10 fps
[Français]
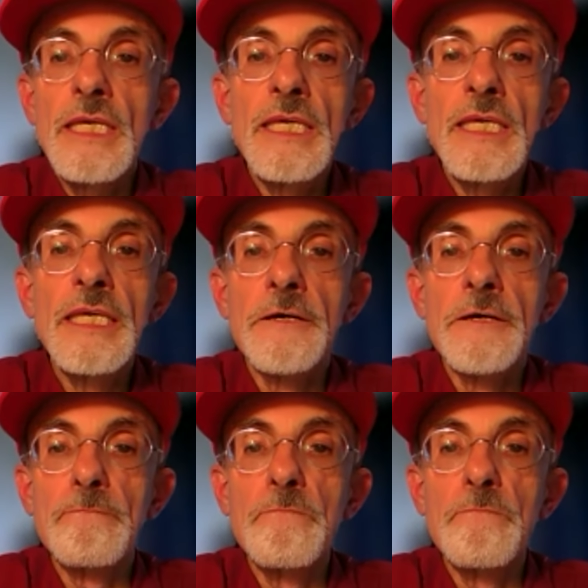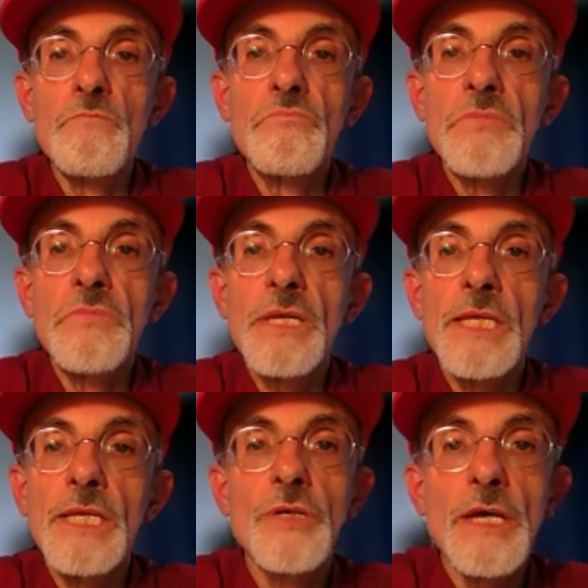Et,
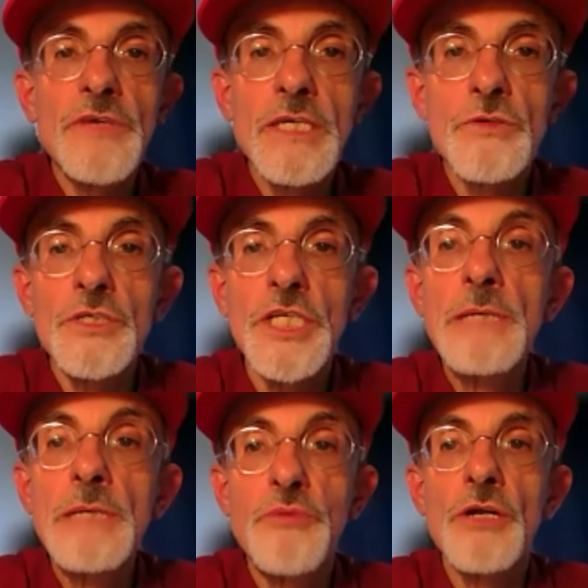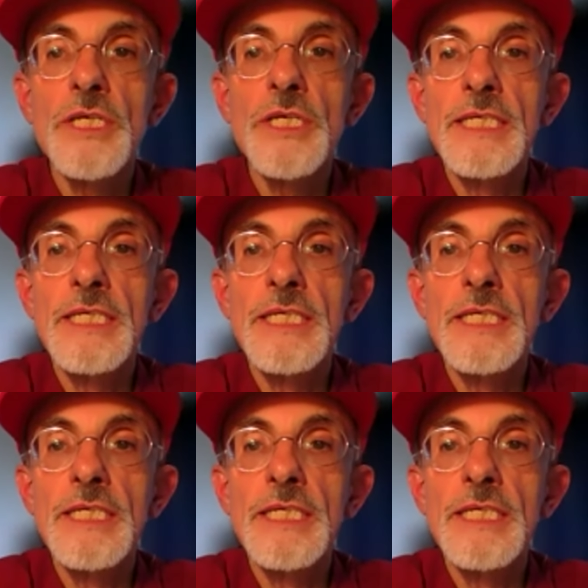donc avec chez EponaQuest il y